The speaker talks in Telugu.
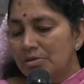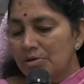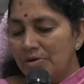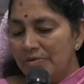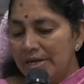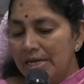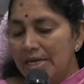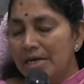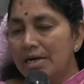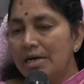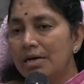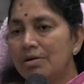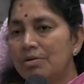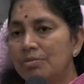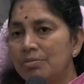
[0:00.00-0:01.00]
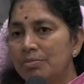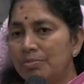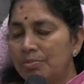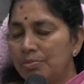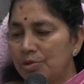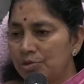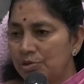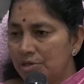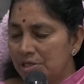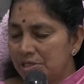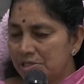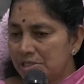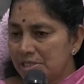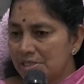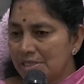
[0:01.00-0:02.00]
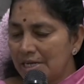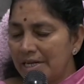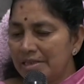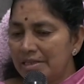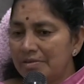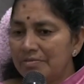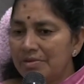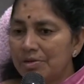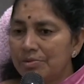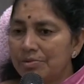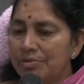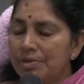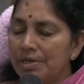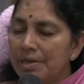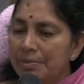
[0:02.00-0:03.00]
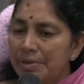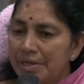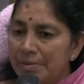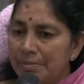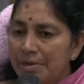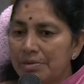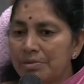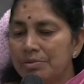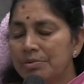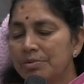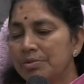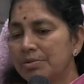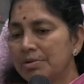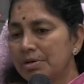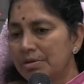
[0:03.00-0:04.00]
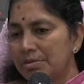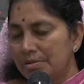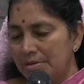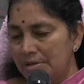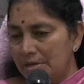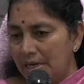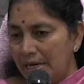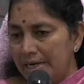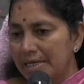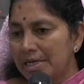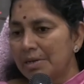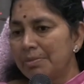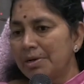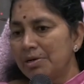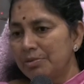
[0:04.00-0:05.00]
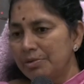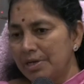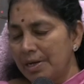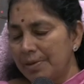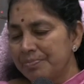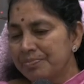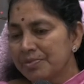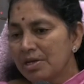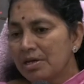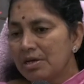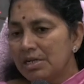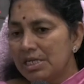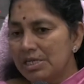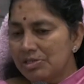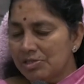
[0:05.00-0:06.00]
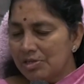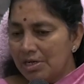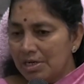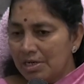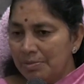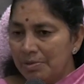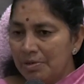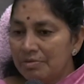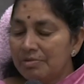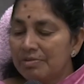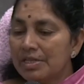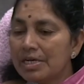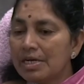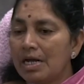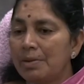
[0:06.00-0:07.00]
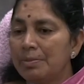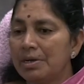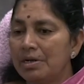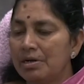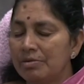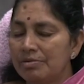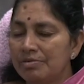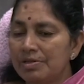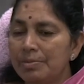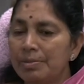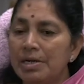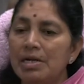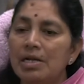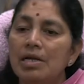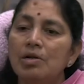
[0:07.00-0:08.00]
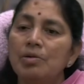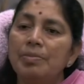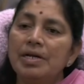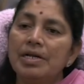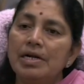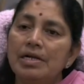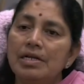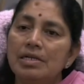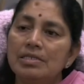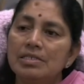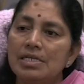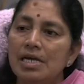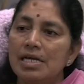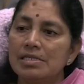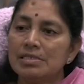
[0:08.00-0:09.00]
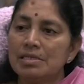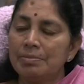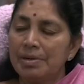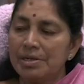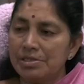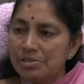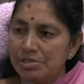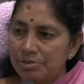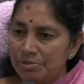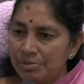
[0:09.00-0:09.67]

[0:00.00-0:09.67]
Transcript: ఒకవేళ పొద్దునుంచి సాయంత్రం వరకు ఏమైనా మాకు కార్యక్రమాలున్నా నియోజకవర్గంలో వివిధ గ్రామాలలో వివిధ మండలాల్లో పర్యటన చేయాల్సిన పరిస్థితి